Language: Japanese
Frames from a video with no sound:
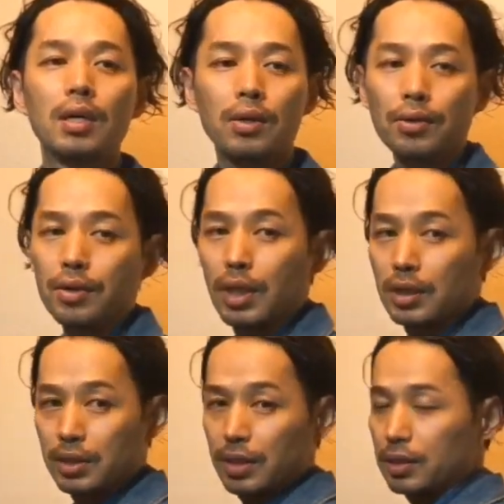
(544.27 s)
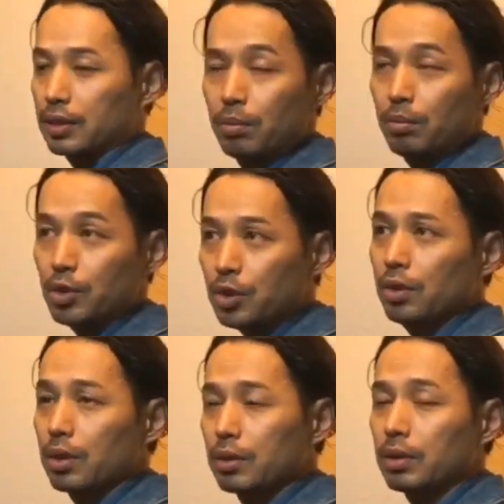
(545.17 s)
こういう感じです。もち
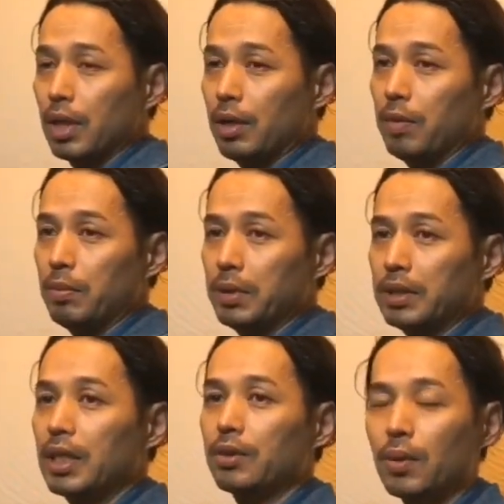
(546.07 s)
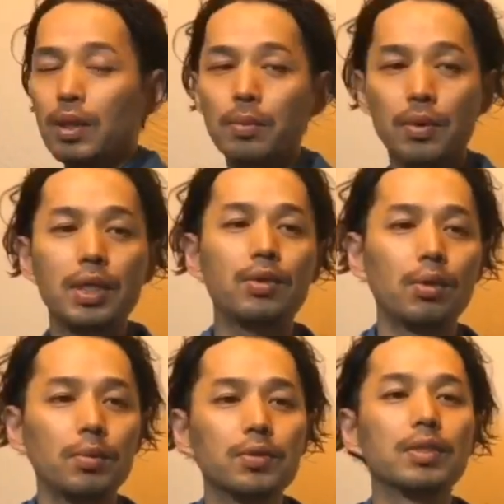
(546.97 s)
ろんネイビーブレザーとかでもいいとは
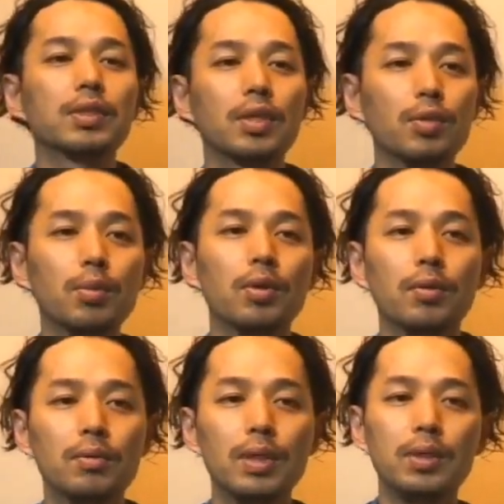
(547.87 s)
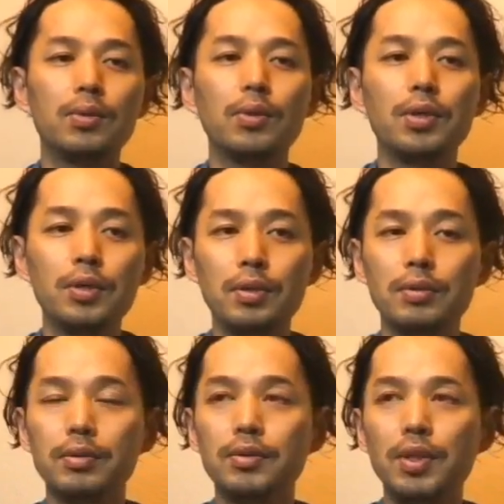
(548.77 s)
思うんですけども、割とこういう
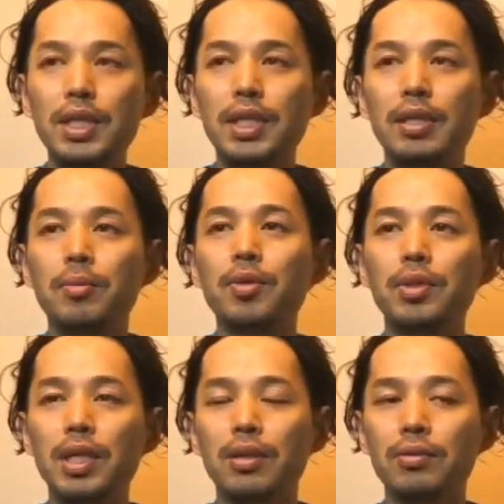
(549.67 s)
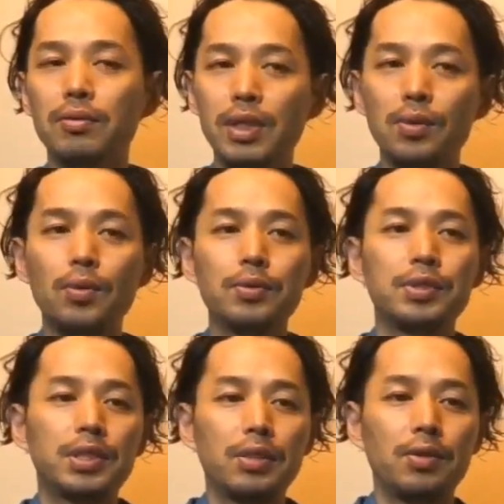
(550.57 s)
ツイーディーなものに割とこう
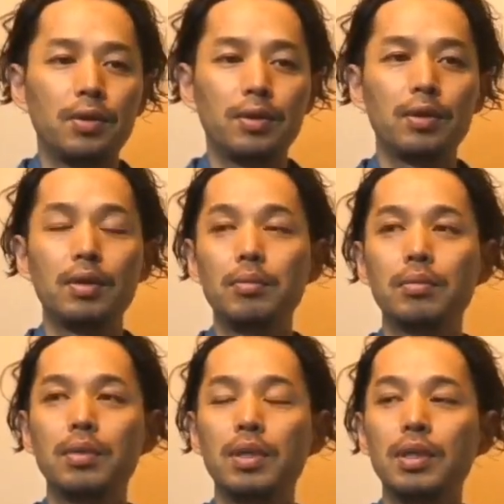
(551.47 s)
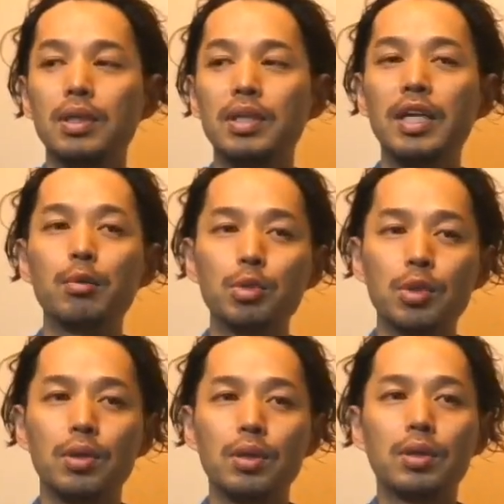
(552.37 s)
薄手のデニム
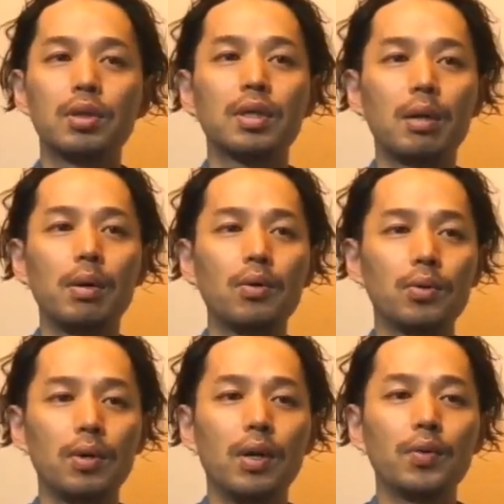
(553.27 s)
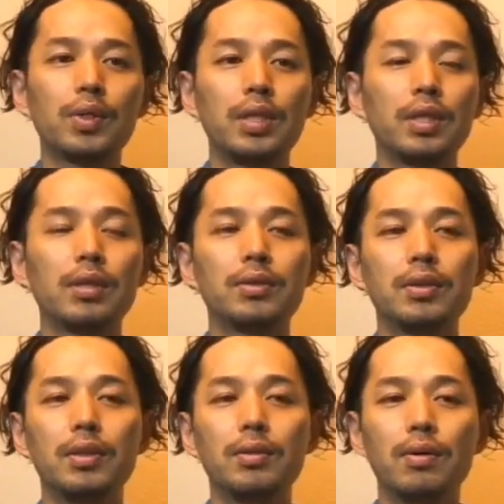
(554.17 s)
のカバーオールを羽織っていただくっ
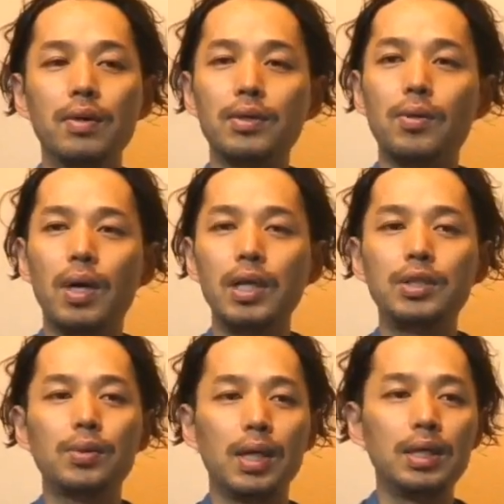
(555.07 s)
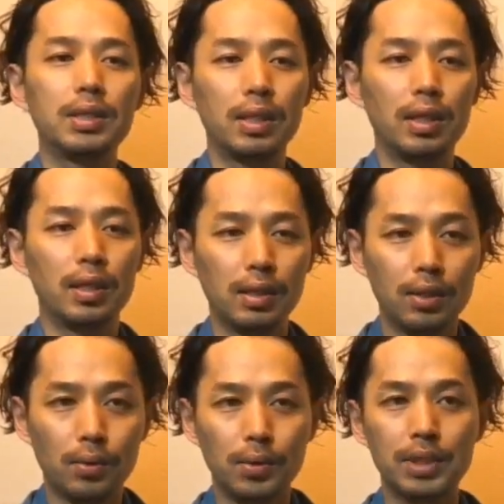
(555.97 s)
ていうのは割とこう相性がいいんじゃないかな
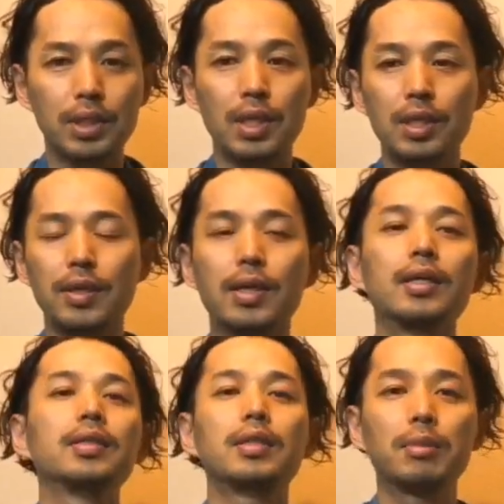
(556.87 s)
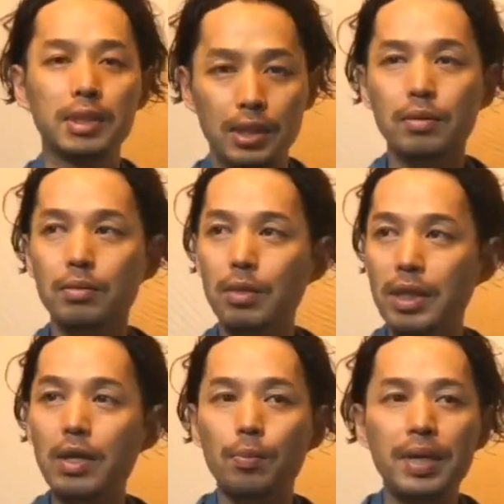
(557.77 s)
と個人的には感じてまして、まあ、
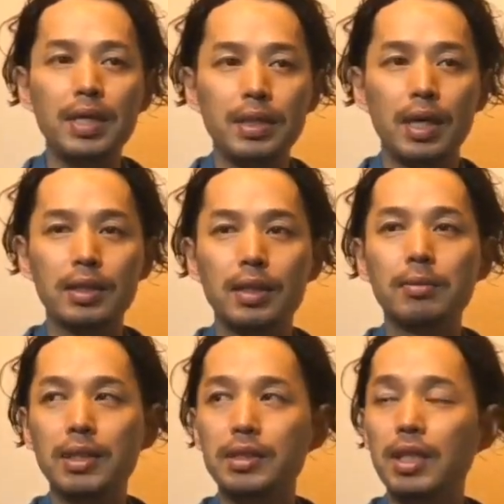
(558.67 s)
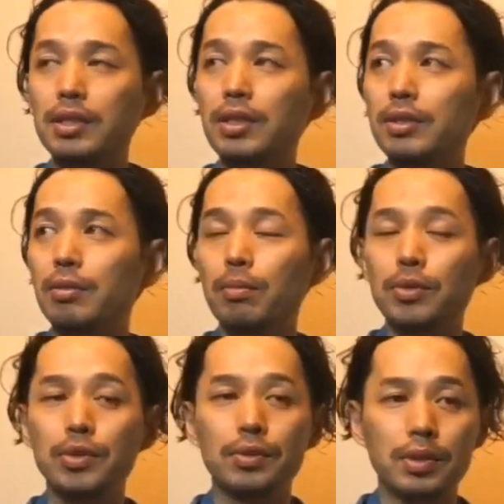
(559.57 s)
結構便利なアイテムです。カジュアルでも
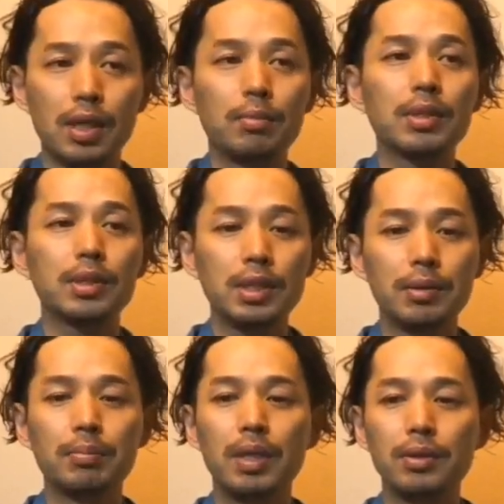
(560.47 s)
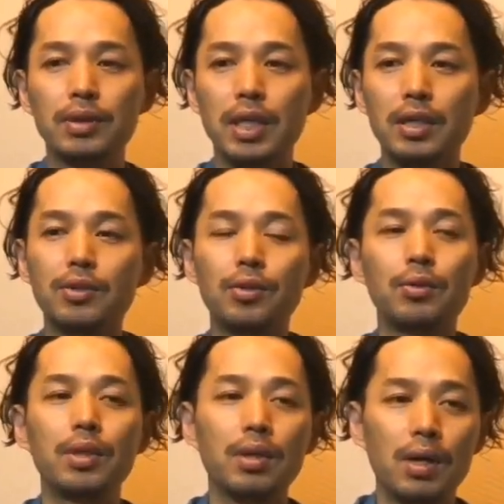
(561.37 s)
もちろん使えますし、あのジャケットの
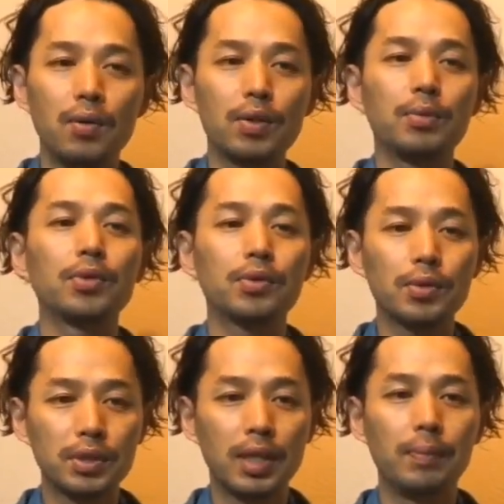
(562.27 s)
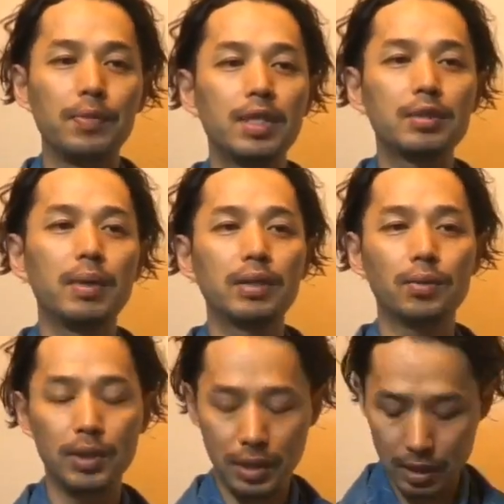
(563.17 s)
上の羽織物としていちまい
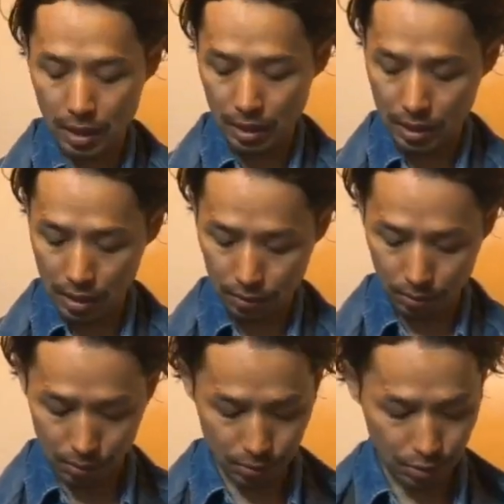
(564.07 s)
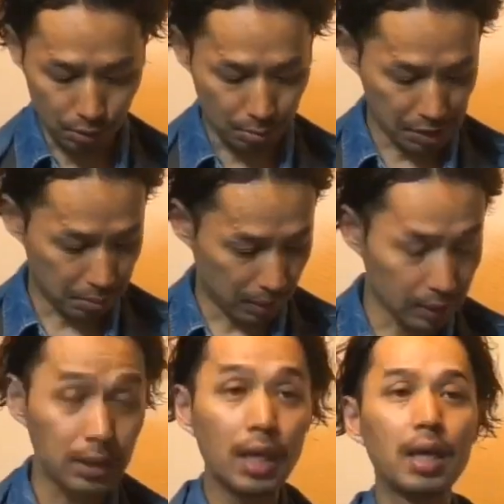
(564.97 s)
取り入れていただくのをおすすめします。